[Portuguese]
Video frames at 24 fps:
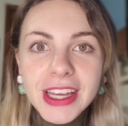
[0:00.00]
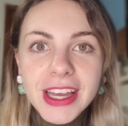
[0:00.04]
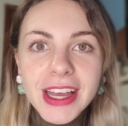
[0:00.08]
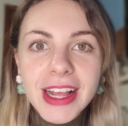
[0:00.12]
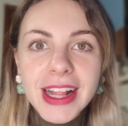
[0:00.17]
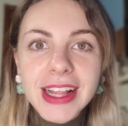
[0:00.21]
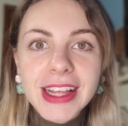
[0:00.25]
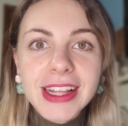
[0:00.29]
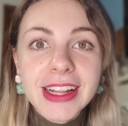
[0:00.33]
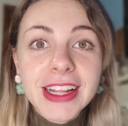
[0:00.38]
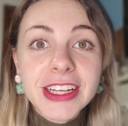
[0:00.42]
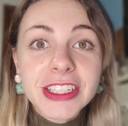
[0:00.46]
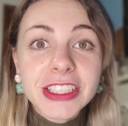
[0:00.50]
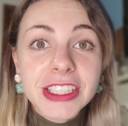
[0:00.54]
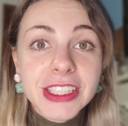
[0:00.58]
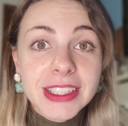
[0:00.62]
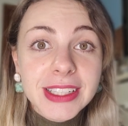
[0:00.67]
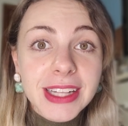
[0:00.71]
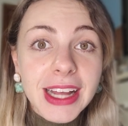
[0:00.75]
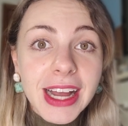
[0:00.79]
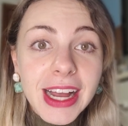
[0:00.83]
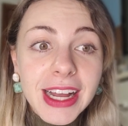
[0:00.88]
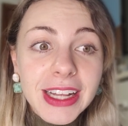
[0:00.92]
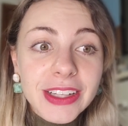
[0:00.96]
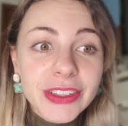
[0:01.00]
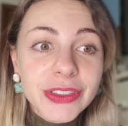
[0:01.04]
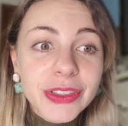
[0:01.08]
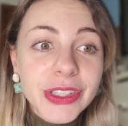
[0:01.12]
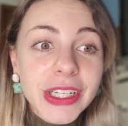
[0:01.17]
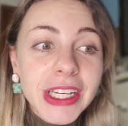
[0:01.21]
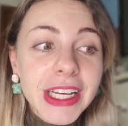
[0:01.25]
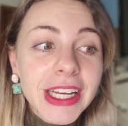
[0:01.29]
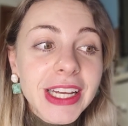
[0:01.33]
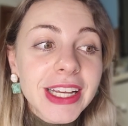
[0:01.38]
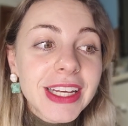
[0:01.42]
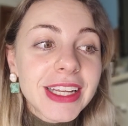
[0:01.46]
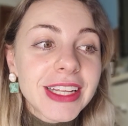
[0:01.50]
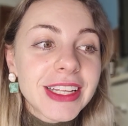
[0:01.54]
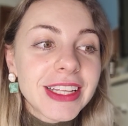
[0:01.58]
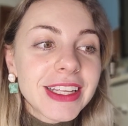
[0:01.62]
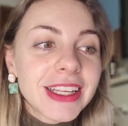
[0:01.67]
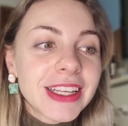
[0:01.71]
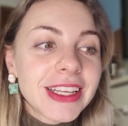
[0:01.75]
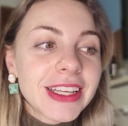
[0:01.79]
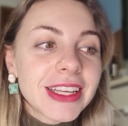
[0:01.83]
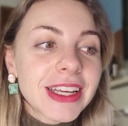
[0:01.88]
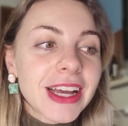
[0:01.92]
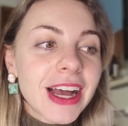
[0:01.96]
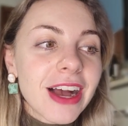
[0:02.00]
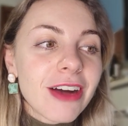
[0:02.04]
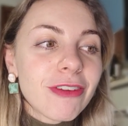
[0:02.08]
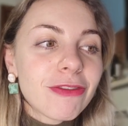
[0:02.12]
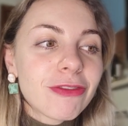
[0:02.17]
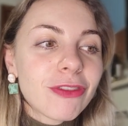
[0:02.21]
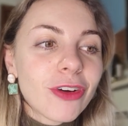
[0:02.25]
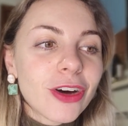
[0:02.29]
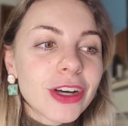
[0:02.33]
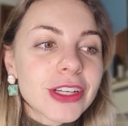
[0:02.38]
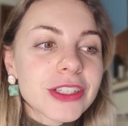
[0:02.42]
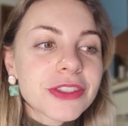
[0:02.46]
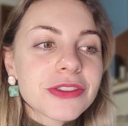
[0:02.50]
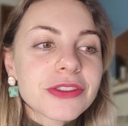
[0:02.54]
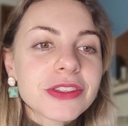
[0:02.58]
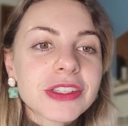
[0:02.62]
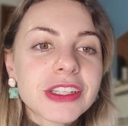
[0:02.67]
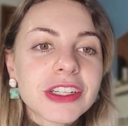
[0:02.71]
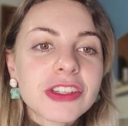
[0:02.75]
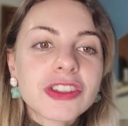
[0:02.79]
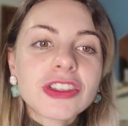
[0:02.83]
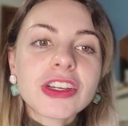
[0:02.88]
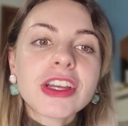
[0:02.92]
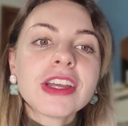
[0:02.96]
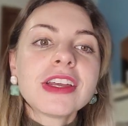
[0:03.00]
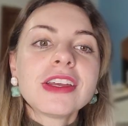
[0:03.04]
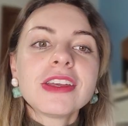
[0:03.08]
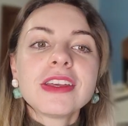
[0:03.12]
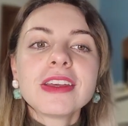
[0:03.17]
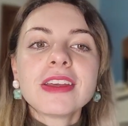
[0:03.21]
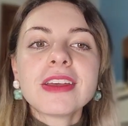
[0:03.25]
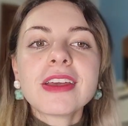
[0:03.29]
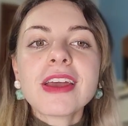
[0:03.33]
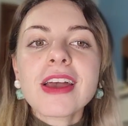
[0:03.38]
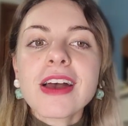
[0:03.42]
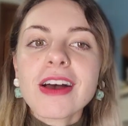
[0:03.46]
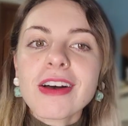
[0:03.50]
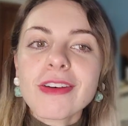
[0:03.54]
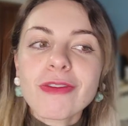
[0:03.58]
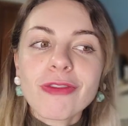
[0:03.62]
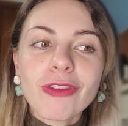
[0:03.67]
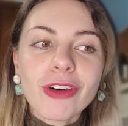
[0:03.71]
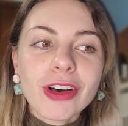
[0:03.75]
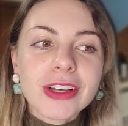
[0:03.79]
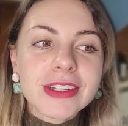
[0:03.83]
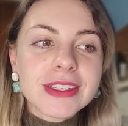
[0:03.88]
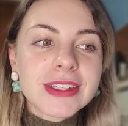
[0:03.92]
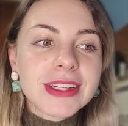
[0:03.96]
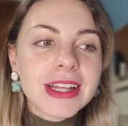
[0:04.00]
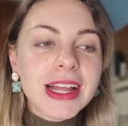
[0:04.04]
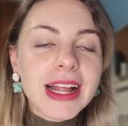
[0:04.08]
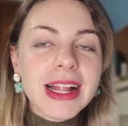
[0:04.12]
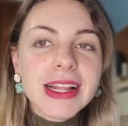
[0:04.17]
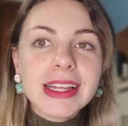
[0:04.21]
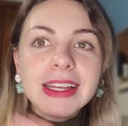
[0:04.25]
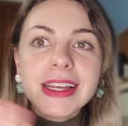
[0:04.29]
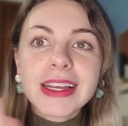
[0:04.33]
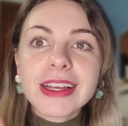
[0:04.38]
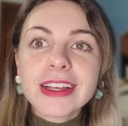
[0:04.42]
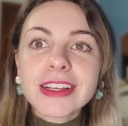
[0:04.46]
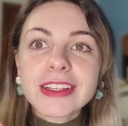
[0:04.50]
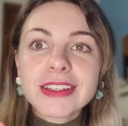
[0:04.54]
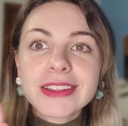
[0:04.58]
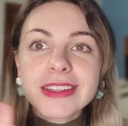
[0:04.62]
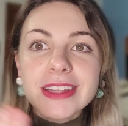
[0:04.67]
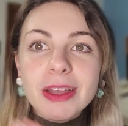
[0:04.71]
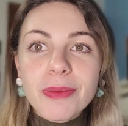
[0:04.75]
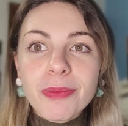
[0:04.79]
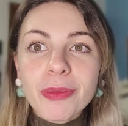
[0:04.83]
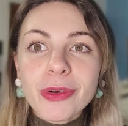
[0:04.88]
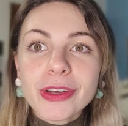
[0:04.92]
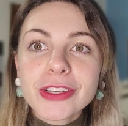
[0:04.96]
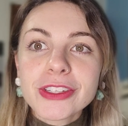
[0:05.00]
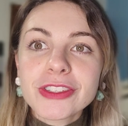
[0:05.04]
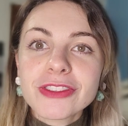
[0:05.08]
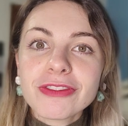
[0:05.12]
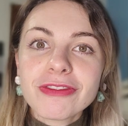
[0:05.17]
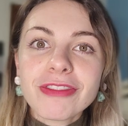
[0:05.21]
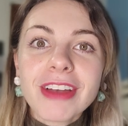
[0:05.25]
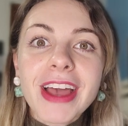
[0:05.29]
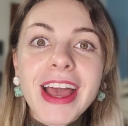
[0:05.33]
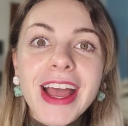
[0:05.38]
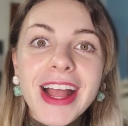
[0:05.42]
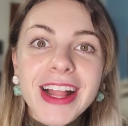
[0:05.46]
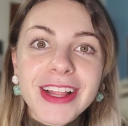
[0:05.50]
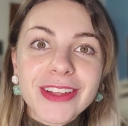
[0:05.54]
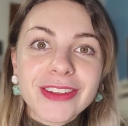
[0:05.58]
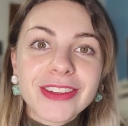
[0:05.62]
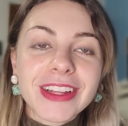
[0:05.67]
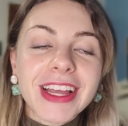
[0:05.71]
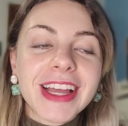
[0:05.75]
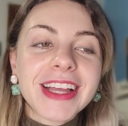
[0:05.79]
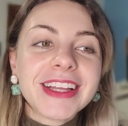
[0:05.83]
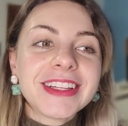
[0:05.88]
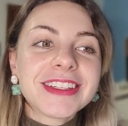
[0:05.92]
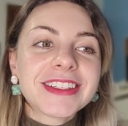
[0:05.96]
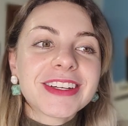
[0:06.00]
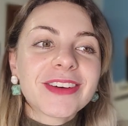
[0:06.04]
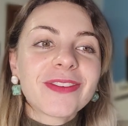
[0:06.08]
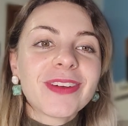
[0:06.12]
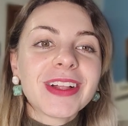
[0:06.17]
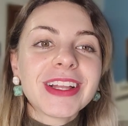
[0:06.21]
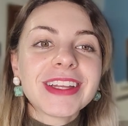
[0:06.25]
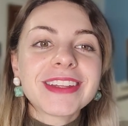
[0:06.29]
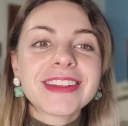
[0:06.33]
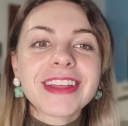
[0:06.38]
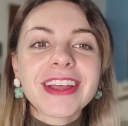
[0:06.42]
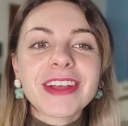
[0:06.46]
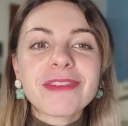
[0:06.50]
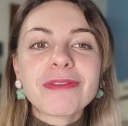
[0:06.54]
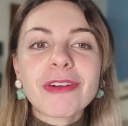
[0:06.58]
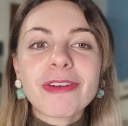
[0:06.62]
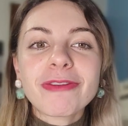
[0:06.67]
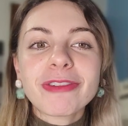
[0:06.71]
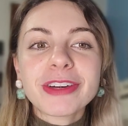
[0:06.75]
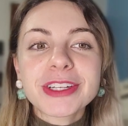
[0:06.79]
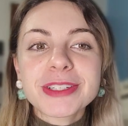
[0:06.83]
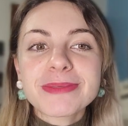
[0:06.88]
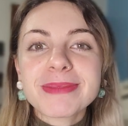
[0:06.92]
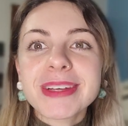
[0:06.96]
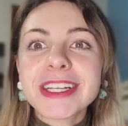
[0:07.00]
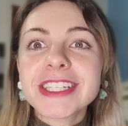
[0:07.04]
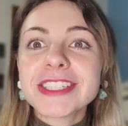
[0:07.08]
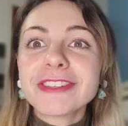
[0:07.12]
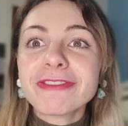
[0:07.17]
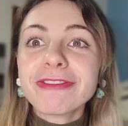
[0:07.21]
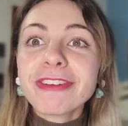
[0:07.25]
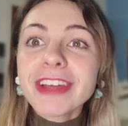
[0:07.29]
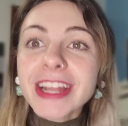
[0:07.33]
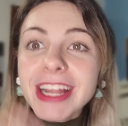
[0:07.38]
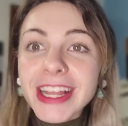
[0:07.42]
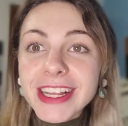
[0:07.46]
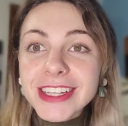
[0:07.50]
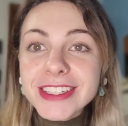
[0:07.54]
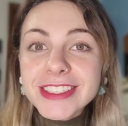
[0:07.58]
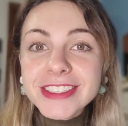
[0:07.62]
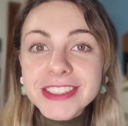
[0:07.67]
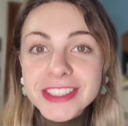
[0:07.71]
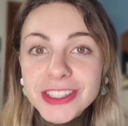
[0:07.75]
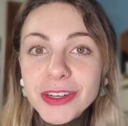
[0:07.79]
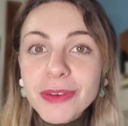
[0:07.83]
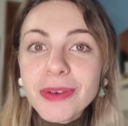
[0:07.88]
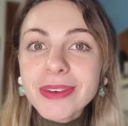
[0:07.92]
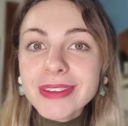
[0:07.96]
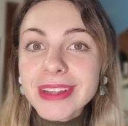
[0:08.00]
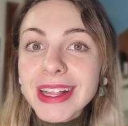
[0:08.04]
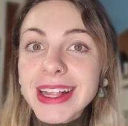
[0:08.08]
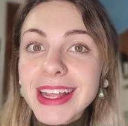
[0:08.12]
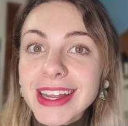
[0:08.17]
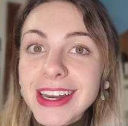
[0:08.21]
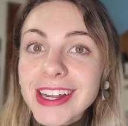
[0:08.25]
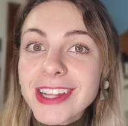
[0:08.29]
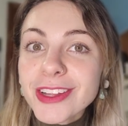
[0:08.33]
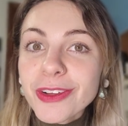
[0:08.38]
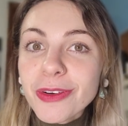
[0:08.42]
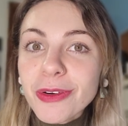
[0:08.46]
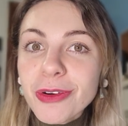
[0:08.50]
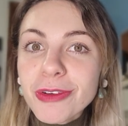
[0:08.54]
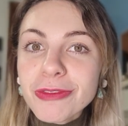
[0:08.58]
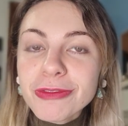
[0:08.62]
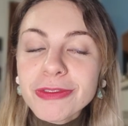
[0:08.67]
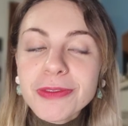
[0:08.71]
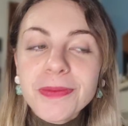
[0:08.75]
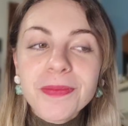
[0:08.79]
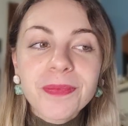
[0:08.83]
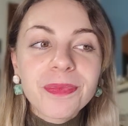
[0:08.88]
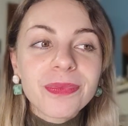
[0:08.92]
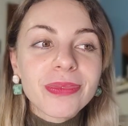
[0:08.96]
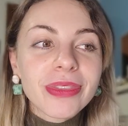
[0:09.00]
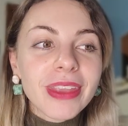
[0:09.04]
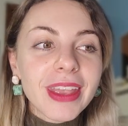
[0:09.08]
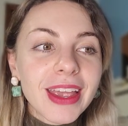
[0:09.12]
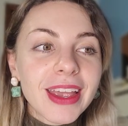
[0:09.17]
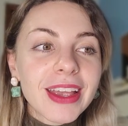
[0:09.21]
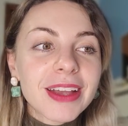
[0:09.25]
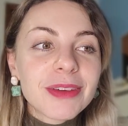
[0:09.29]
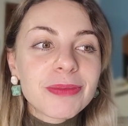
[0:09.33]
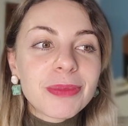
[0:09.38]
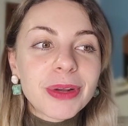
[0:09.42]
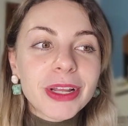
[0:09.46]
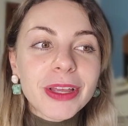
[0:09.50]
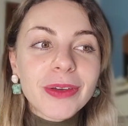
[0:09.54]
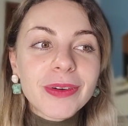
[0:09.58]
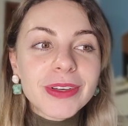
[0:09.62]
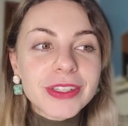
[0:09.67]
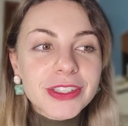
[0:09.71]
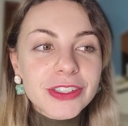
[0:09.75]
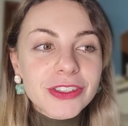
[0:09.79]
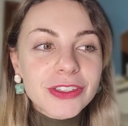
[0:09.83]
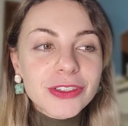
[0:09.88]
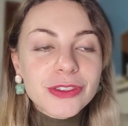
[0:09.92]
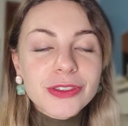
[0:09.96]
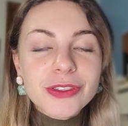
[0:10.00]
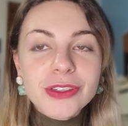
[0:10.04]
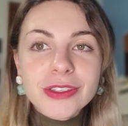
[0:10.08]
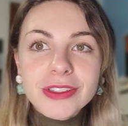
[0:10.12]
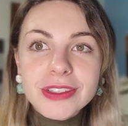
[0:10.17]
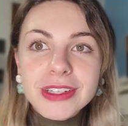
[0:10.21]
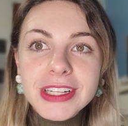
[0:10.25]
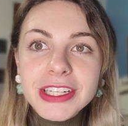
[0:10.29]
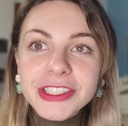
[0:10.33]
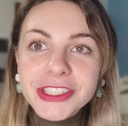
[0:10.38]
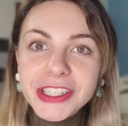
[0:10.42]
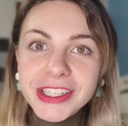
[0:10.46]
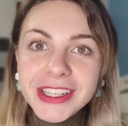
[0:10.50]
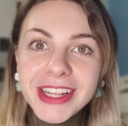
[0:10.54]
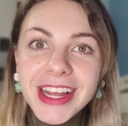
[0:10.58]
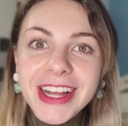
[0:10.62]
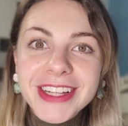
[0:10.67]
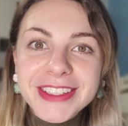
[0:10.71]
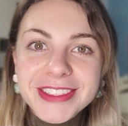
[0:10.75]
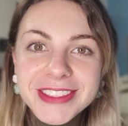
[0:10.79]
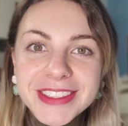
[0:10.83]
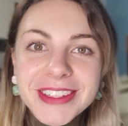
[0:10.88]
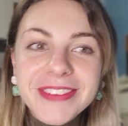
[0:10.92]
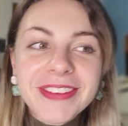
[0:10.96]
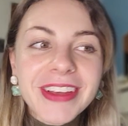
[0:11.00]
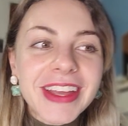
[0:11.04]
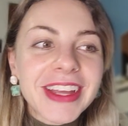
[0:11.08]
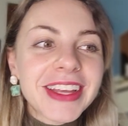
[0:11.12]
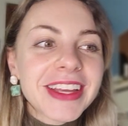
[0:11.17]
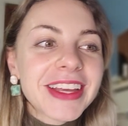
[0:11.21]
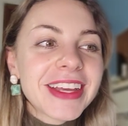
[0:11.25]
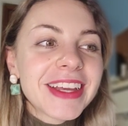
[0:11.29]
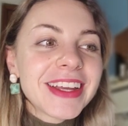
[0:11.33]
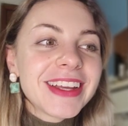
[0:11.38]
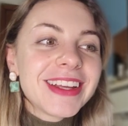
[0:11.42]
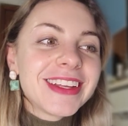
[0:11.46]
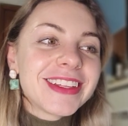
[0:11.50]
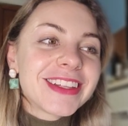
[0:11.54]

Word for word: ele legendado e a voz do CGI é a voz dele depois de velho, né? Então ele tem uma voz bem diferente de quando ele era novo, porque eu assisti os outros legendados também.